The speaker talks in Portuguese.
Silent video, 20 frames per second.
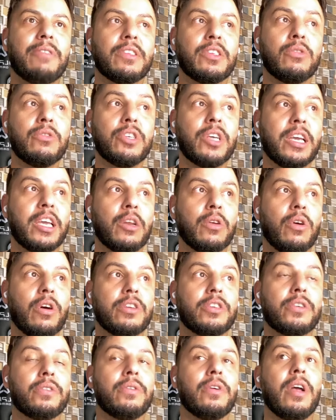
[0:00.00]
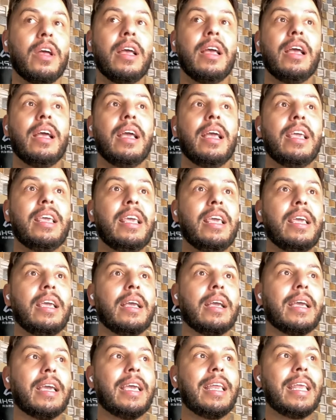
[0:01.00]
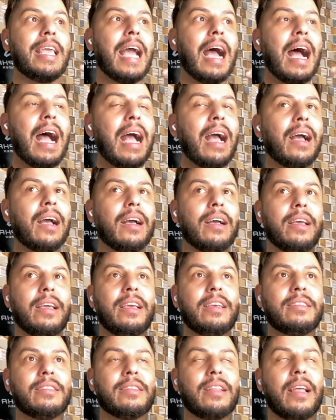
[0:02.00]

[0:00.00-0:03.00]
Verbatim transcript: fazer um diagnóstico e criar